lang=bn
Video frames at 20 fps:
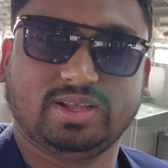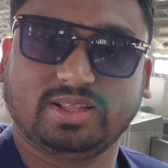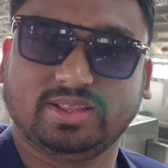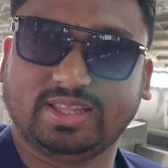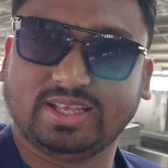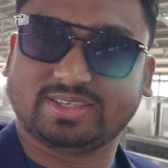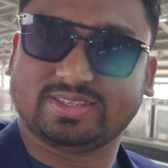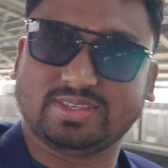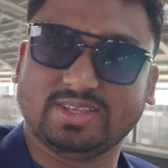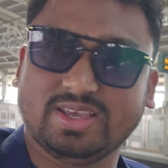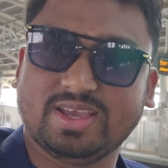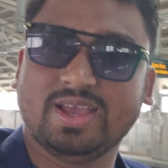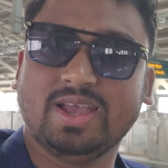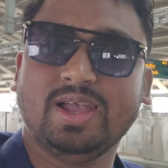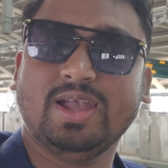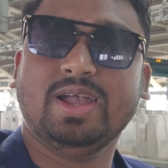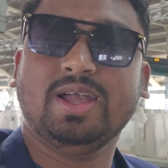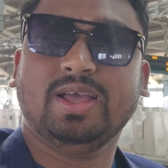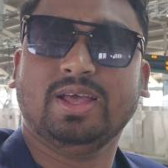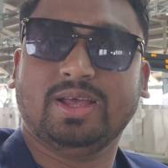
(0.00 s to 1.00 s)
দেখছি
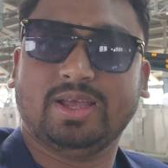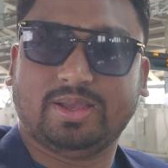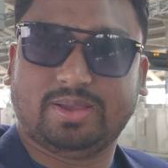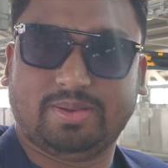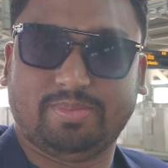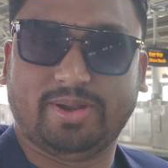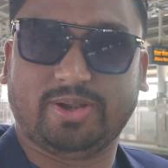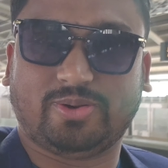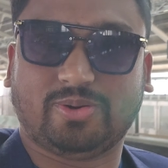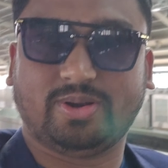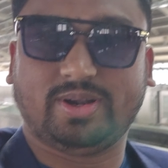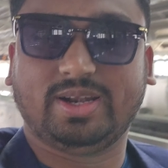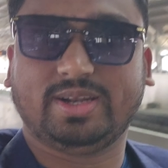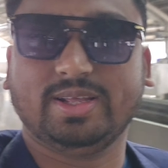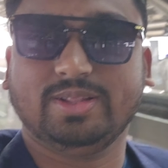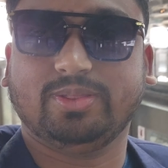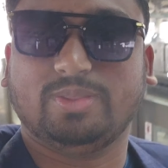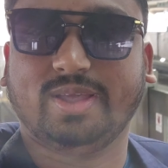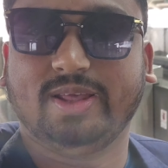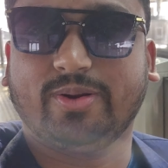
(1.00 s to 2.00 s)
মেট্রো রেল
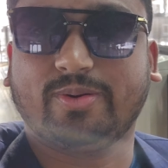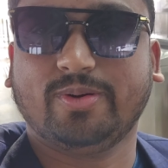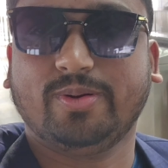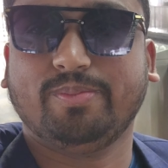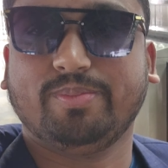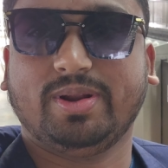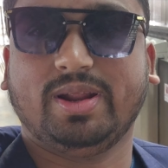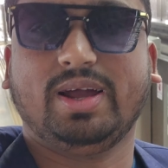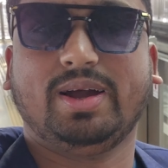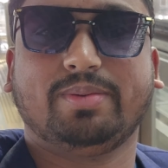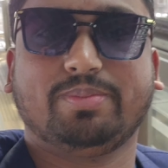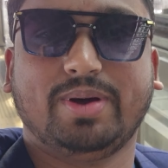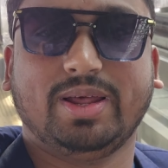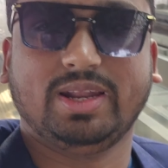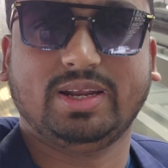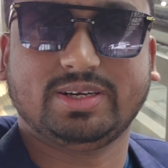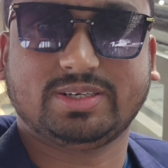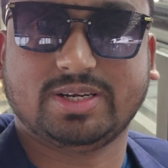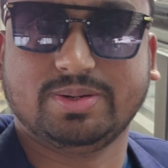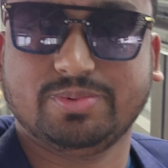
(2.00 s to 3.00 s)
কিন্তু এরকম না
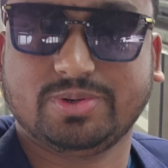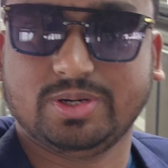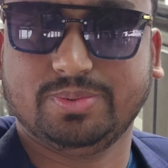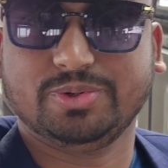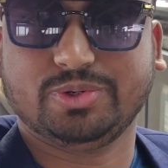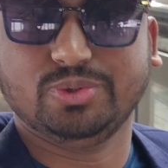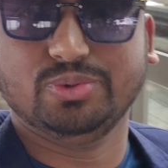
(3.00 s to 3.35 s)
বাংলাদেশে মোটামুটি